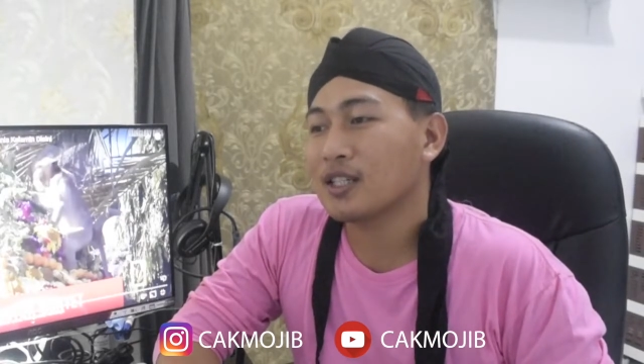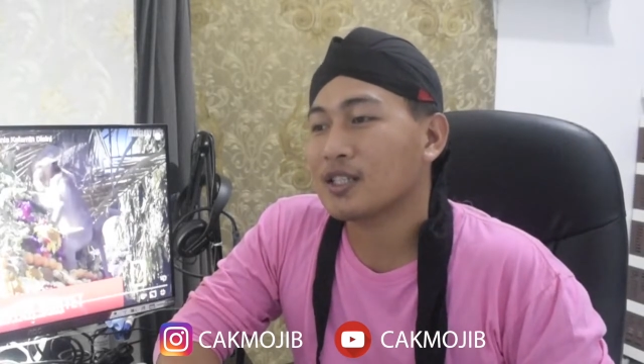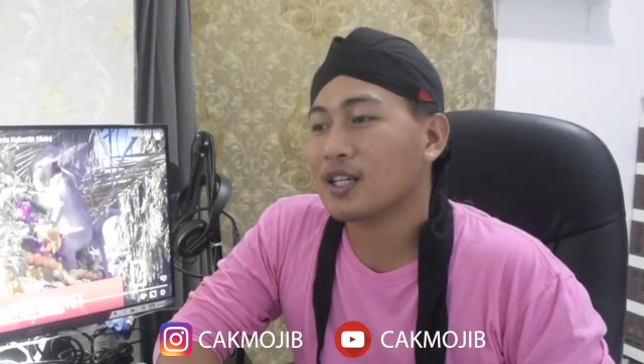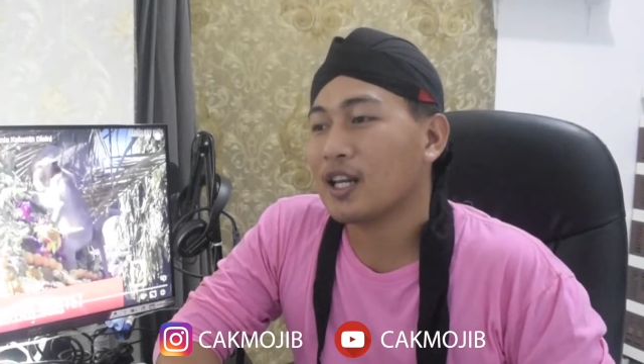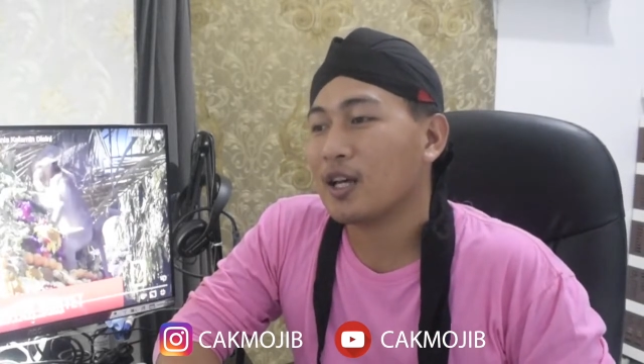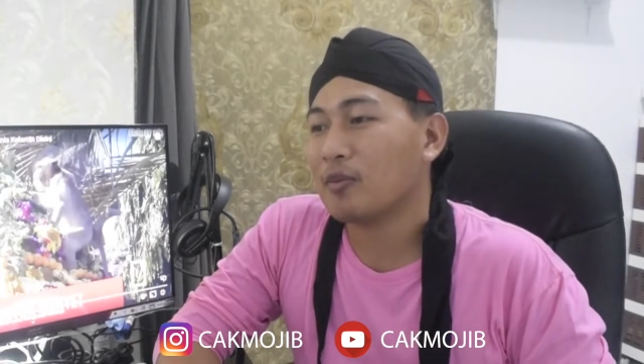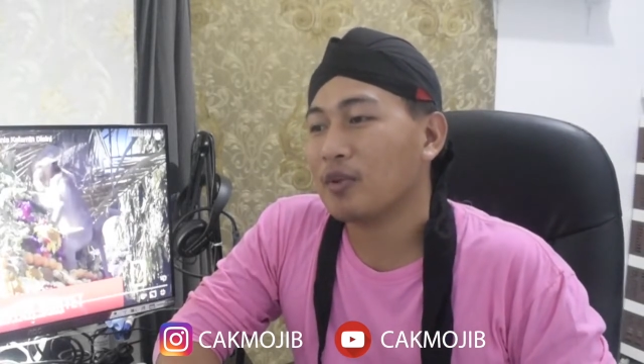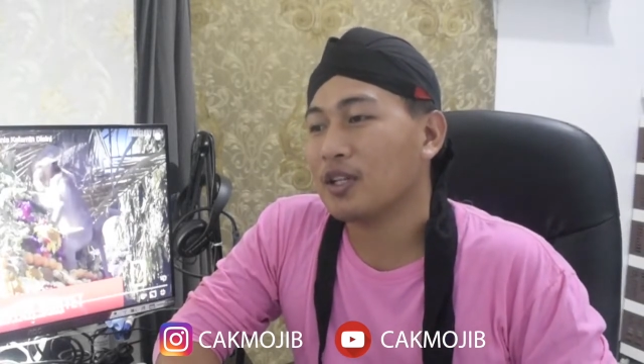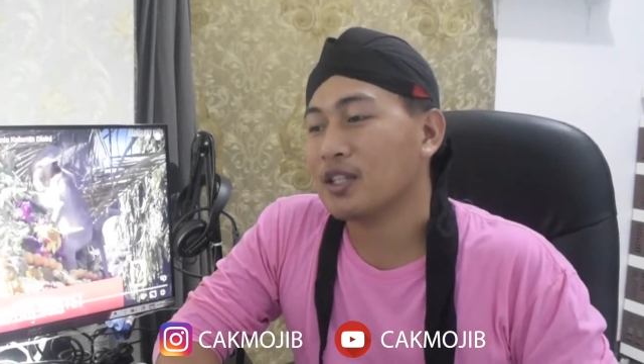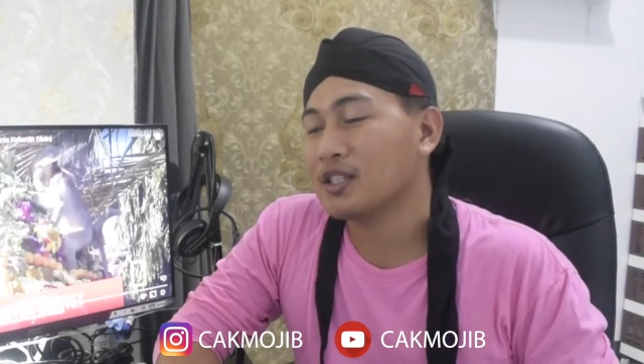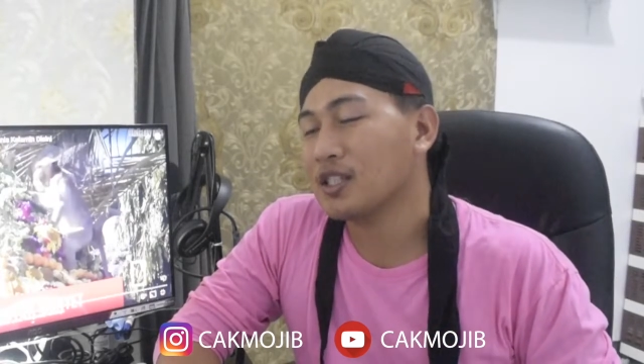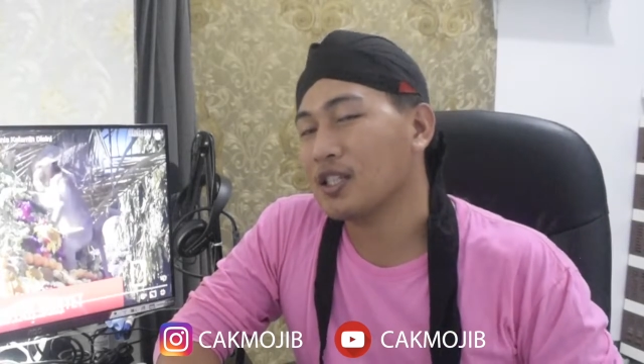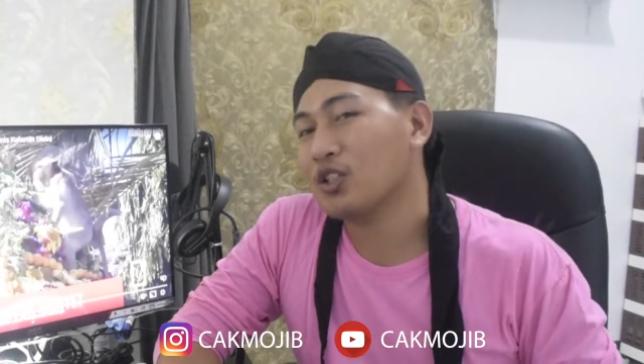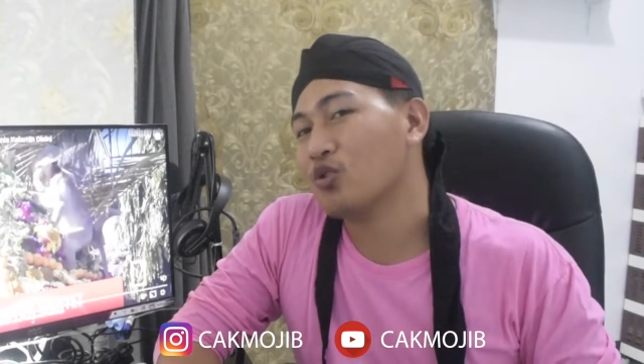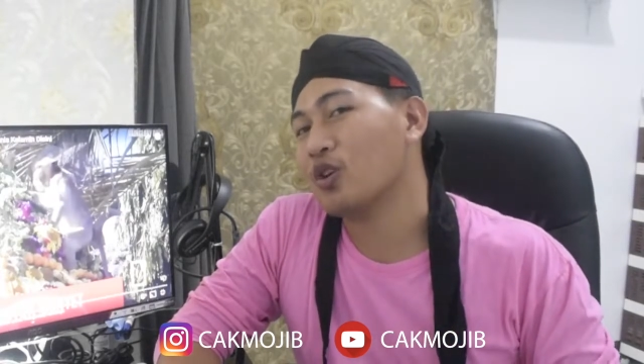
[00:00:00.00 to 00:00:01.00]
jenis kelamin di
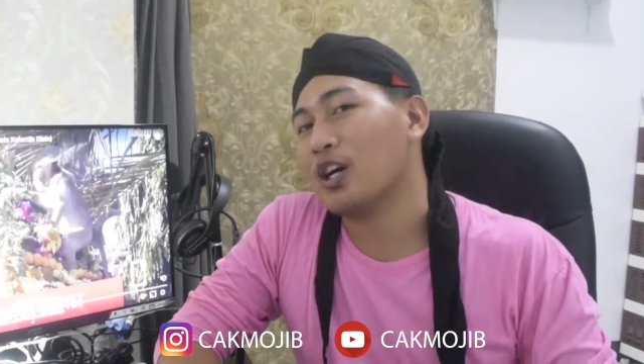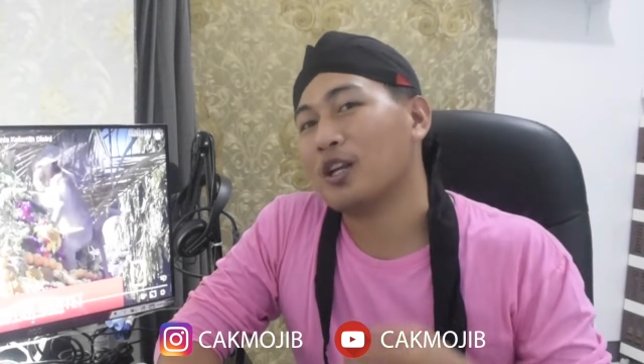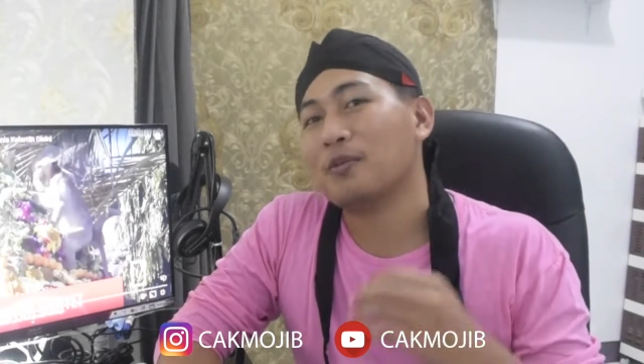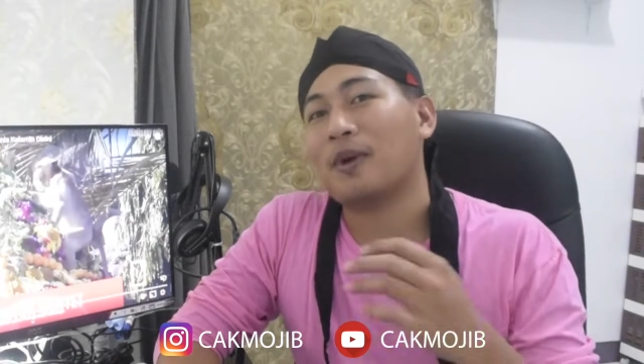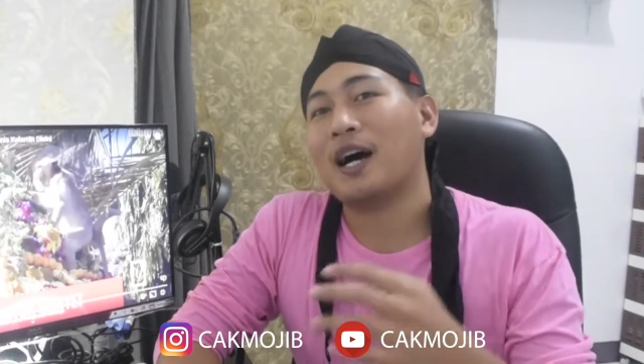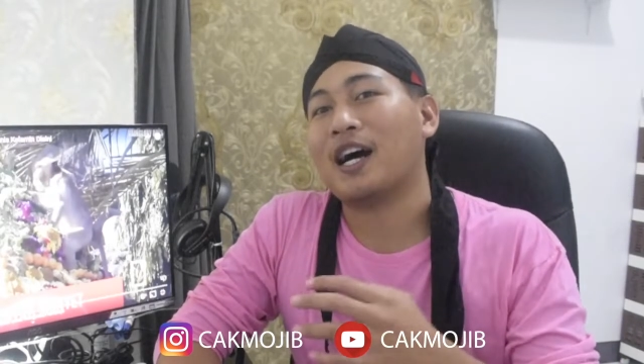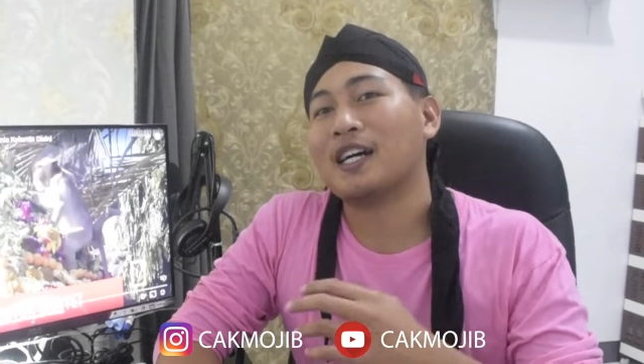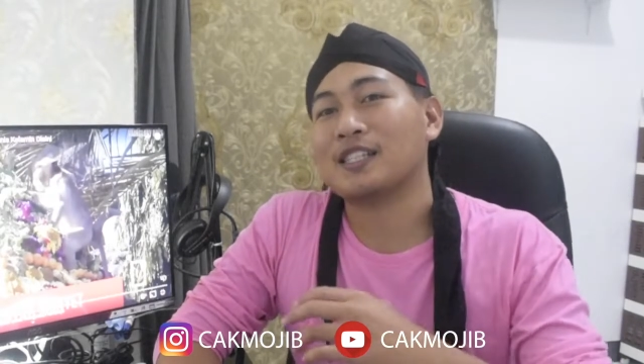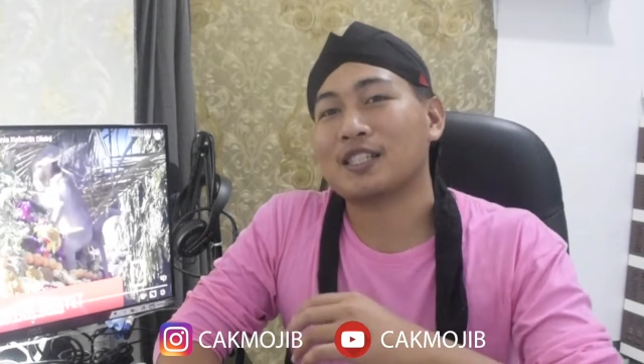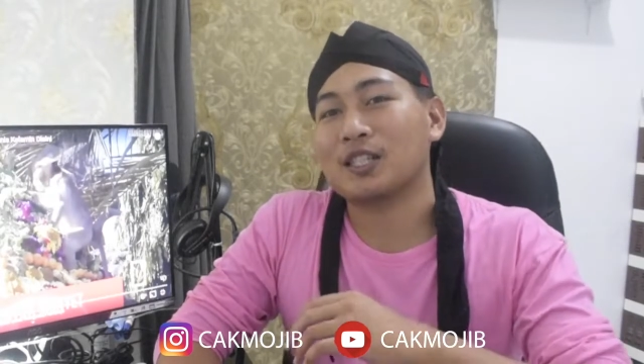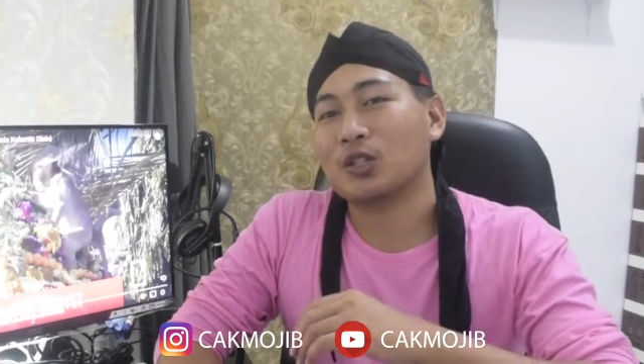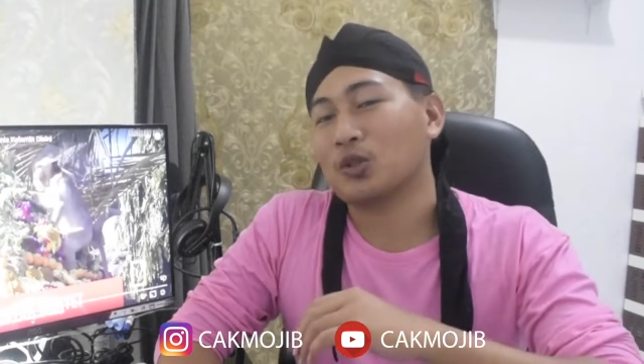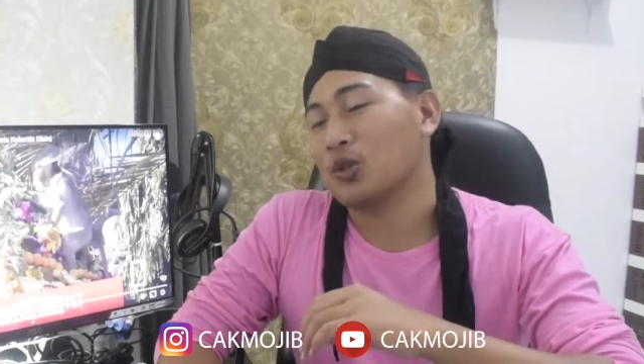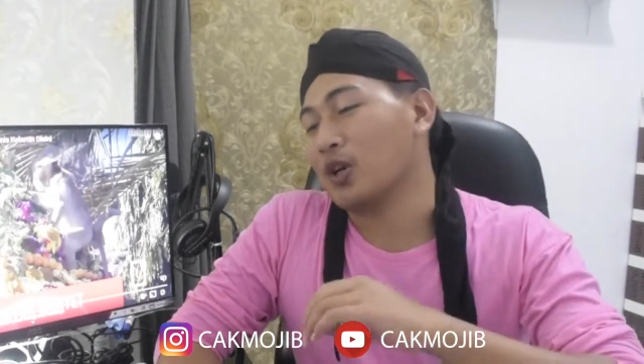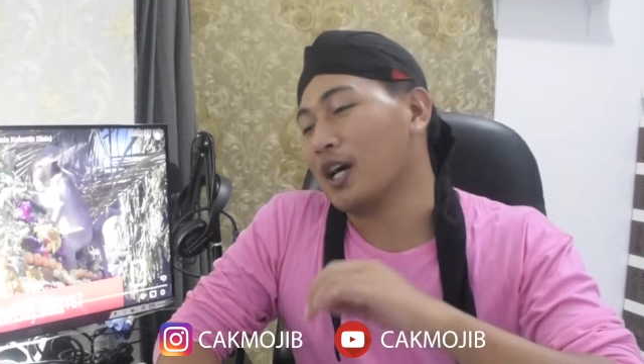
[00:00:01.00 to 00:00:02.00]
sini juga dibahas
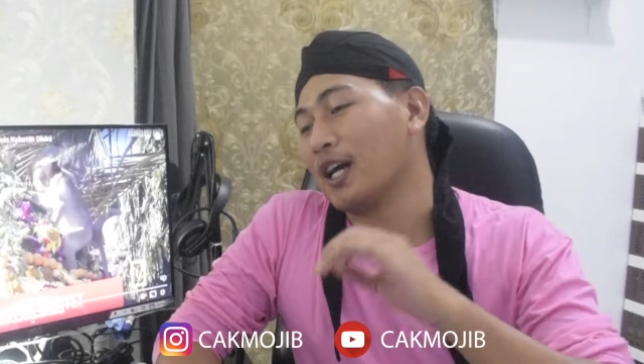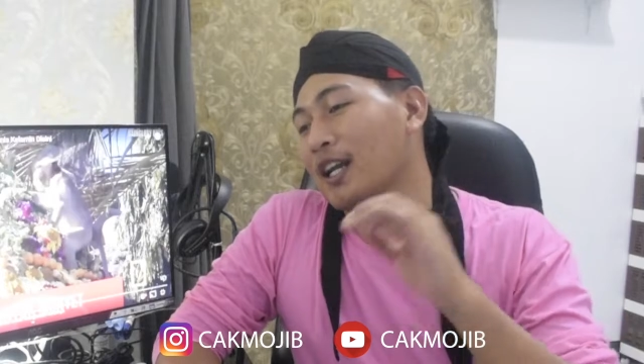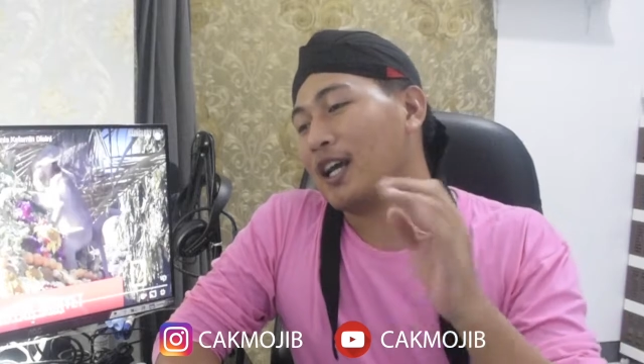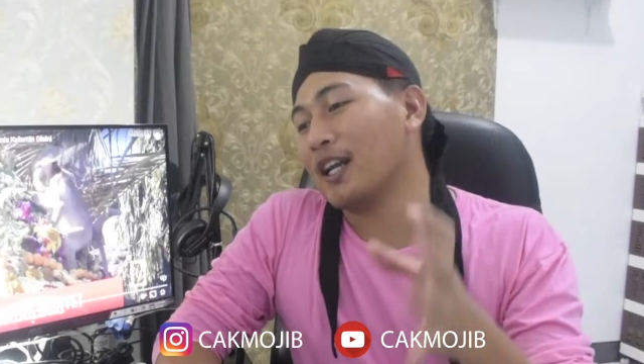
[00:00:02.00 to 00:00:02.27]
gitu kan.